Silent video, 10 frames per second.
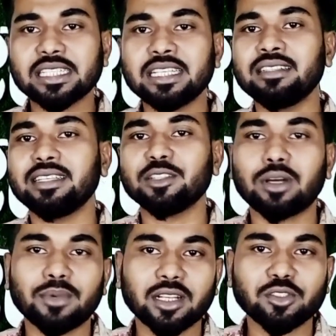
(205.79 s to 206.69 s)
আসে
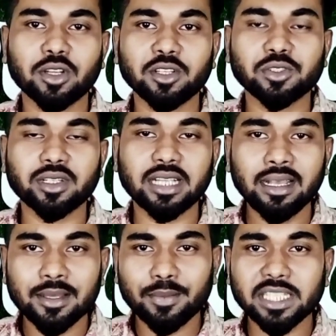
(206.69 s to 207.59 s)
কিন্তু আপনারা সলিউশনটা
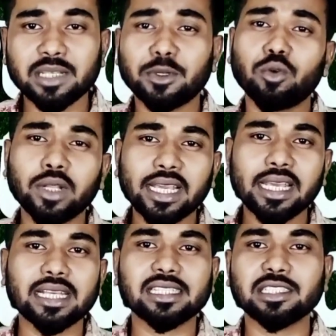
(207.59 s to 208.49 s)
পেয়ে যাবেন
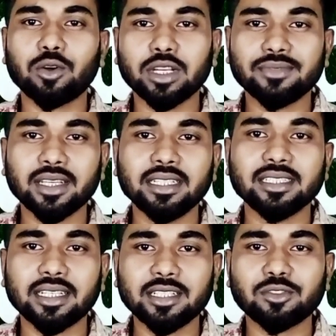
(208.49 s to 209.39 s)
অনেকেই আছে যে ওয়াইফাই
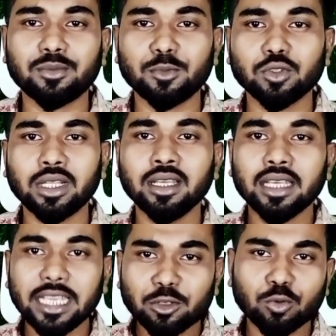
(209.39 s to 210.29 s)
ইন্টারনেট সম্বন্ধে
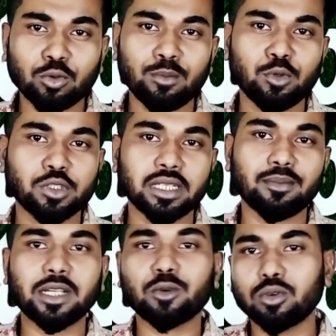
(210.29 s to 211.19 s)
একটু কম বোঝে
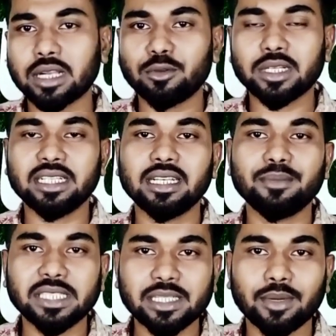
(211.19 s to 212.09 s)
মানে কোন রাউটার
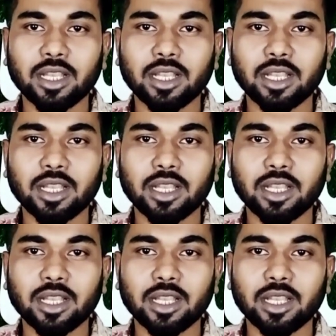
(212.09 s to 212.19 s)
নিলে বেশি